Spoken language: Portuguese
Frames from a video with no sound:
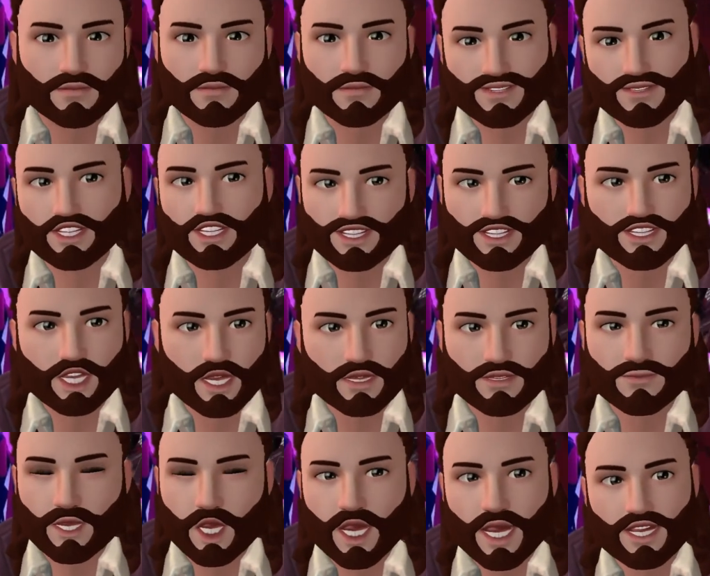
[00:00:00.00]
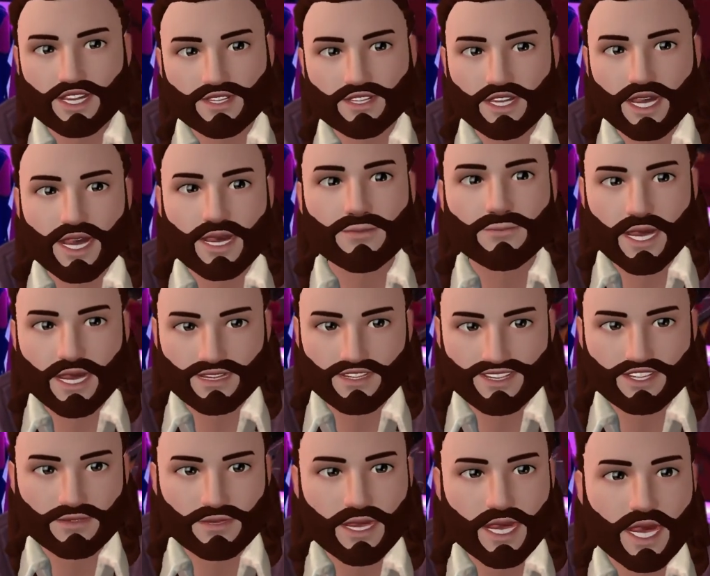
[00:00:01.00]
e que ele não pode dar mais
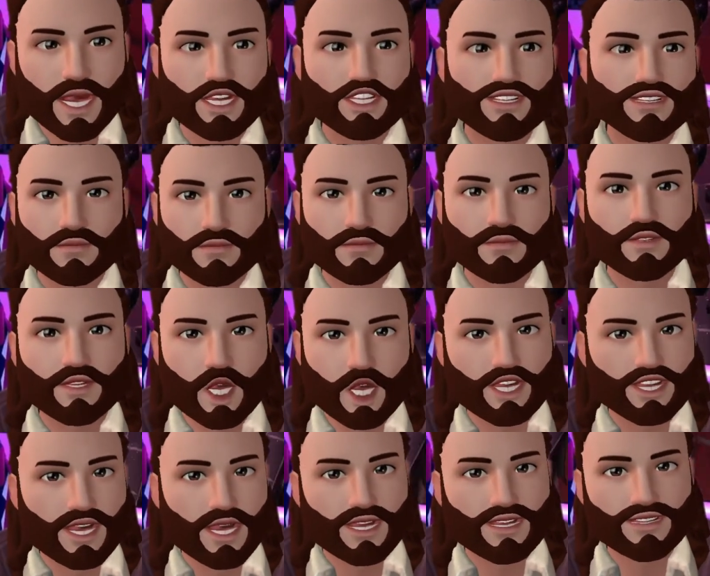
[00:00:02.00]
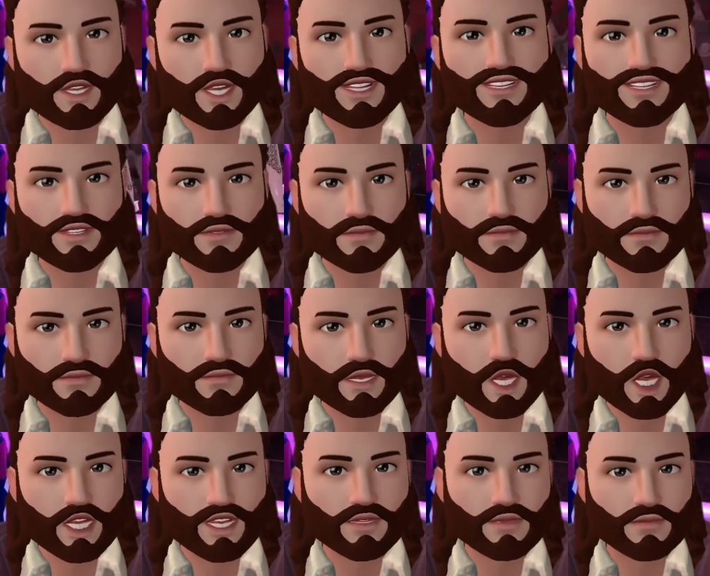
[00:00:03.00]
detalhes por razões de
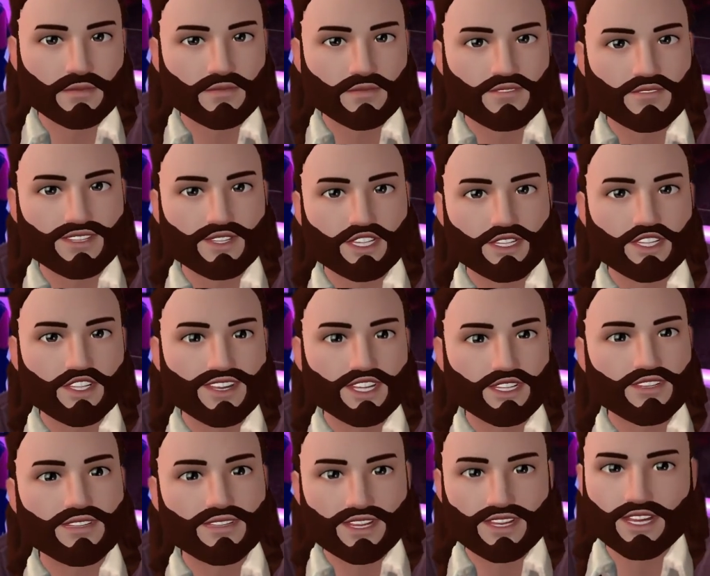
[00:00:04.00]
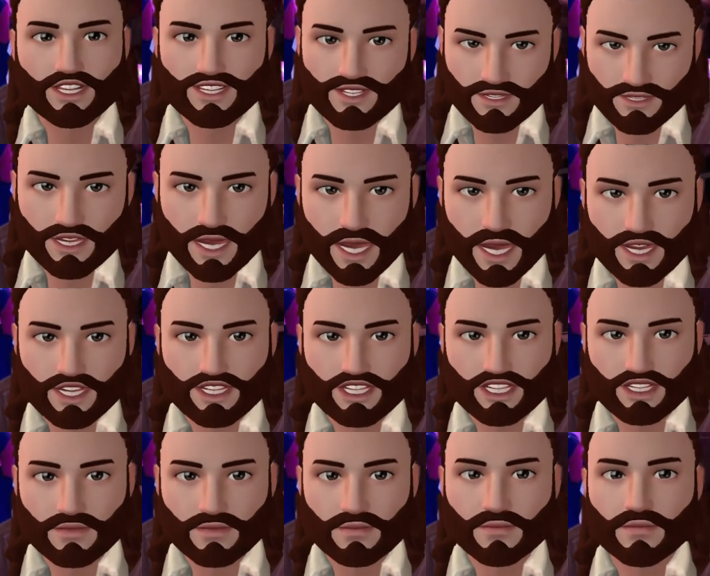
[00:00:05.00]

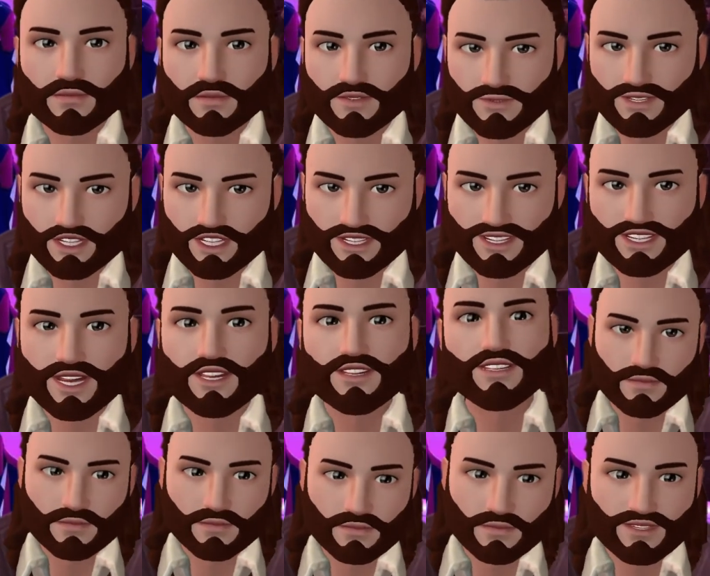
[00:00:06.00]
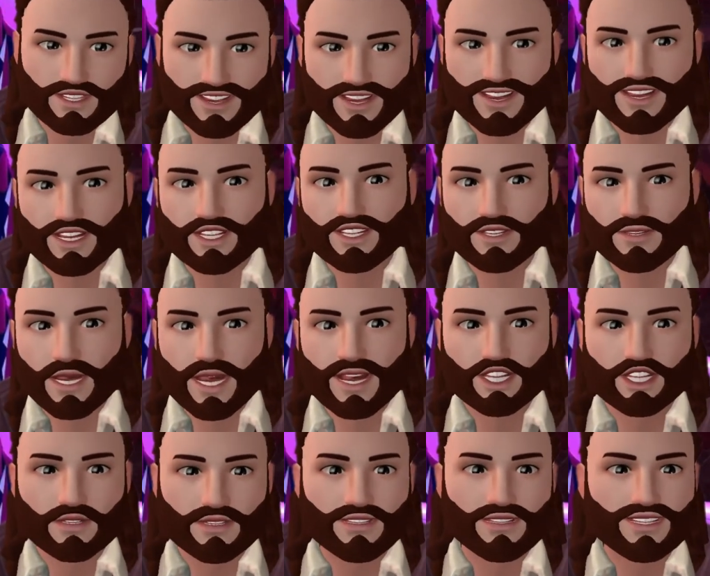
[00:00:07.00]
confidencialidade. Beleza? E aí é que
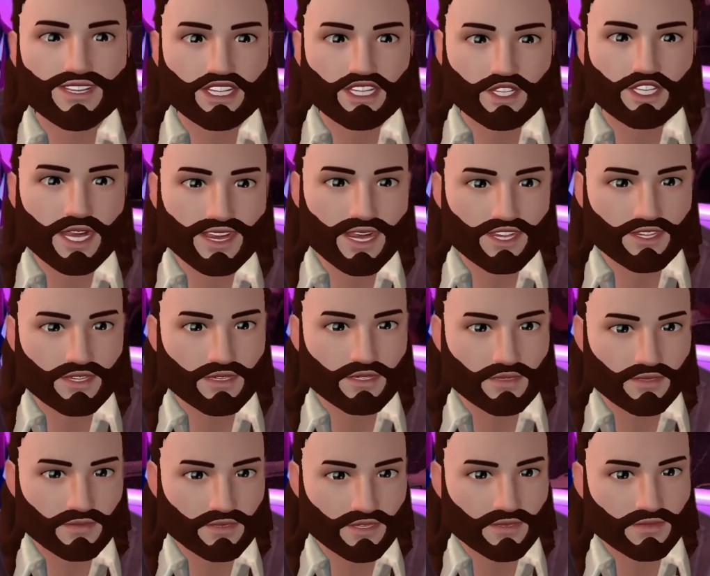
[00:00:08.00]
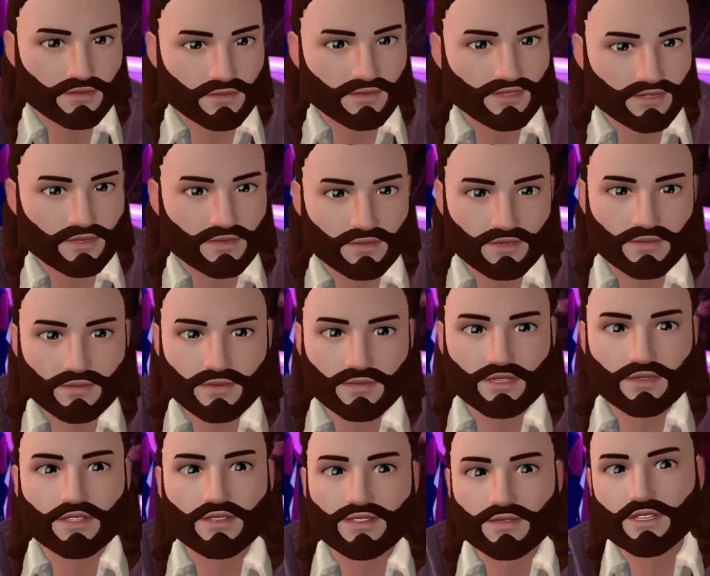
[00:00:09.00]
tá, essa enxurrada. Ah, vai lançar o novo
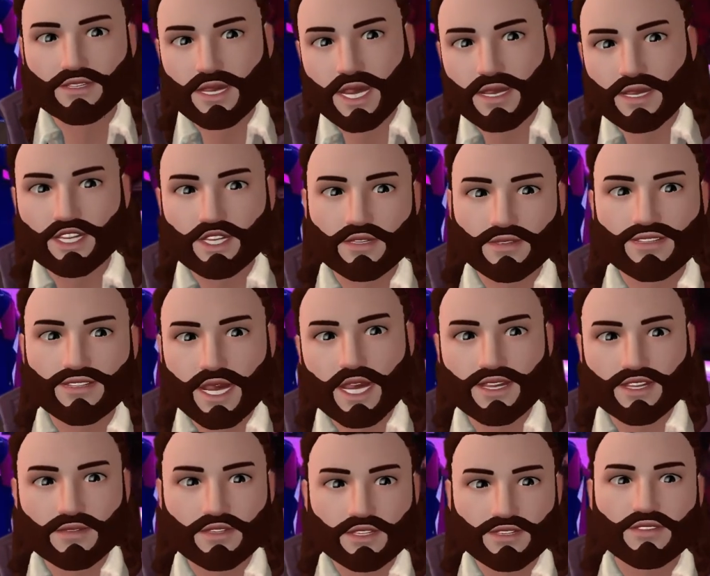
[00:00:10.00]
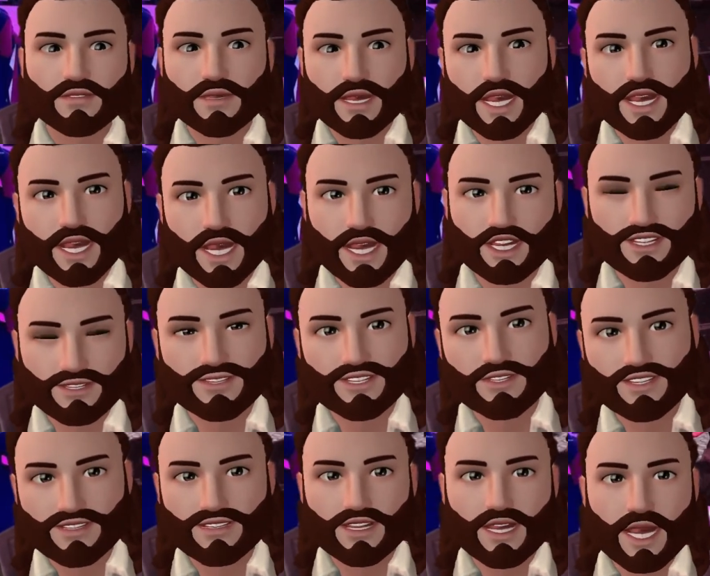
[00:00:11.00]
Xcloud, console da Xcloud, mano.
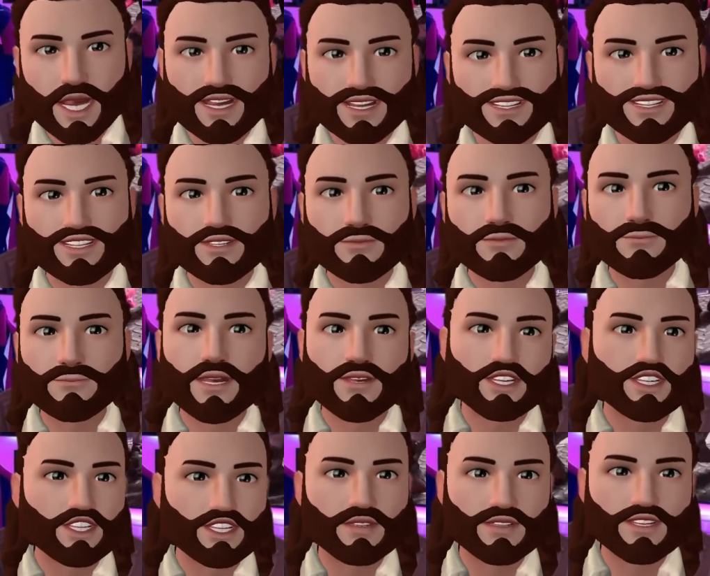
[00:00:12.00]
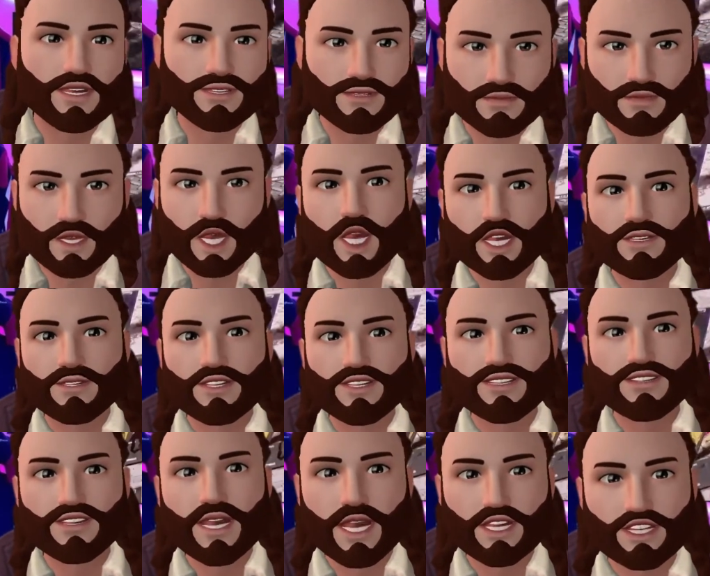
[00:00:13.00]
Tá saindo, tá dentro dessa porra, tá
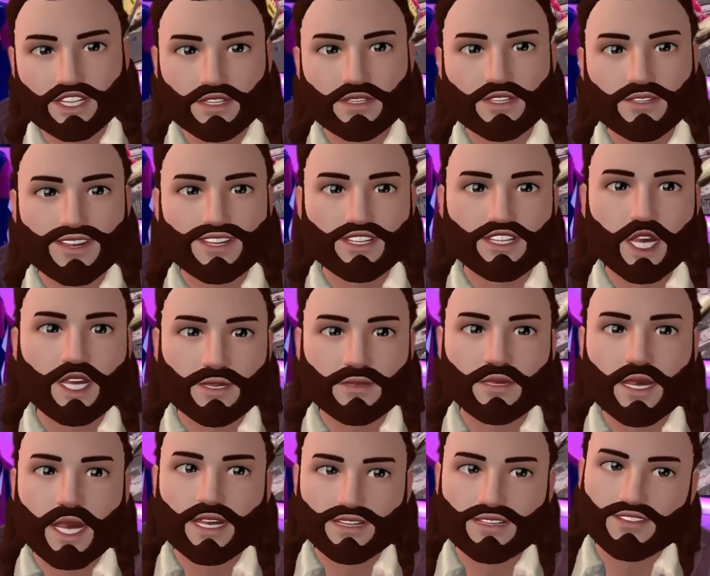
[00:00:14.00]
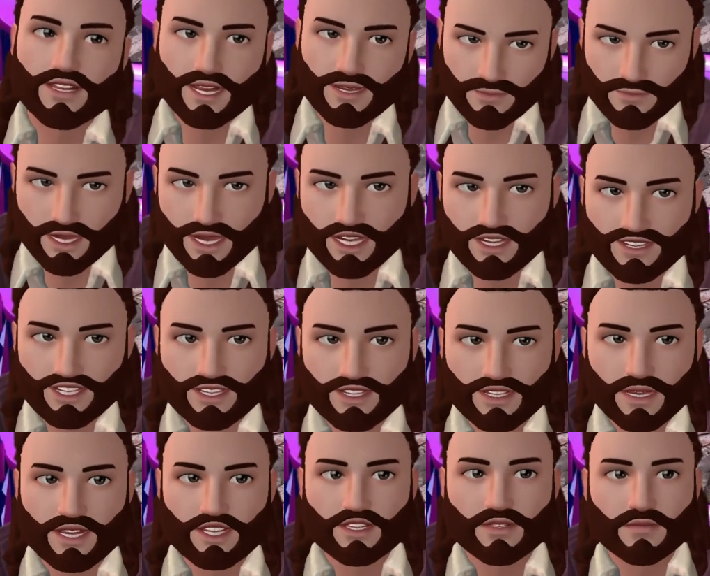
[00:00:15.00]
saindo desde o ano passado, pra falar a
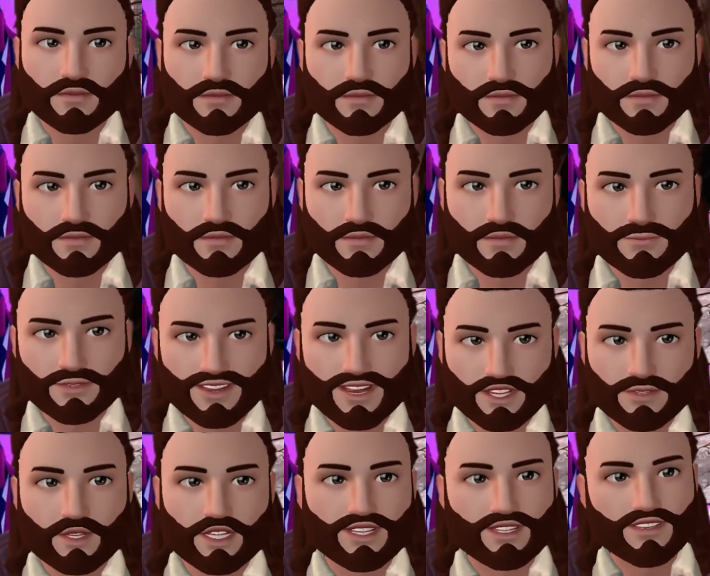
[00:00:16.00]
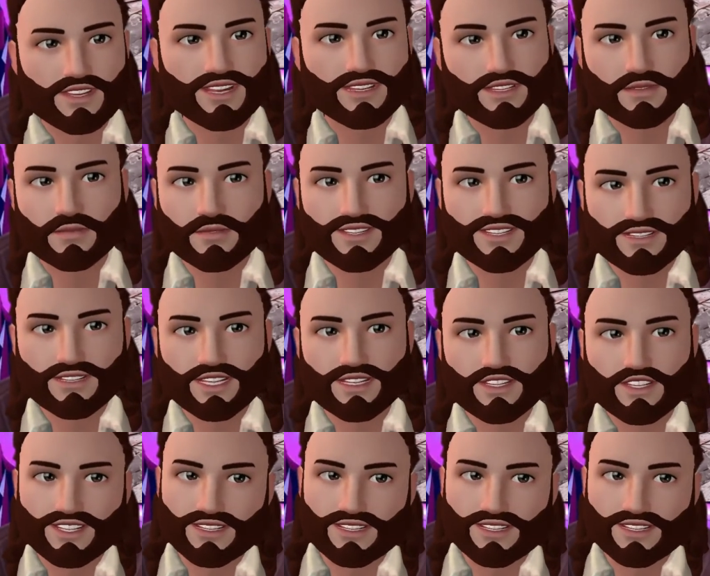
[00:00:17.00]
verdade. Né? E por isso tá essa espe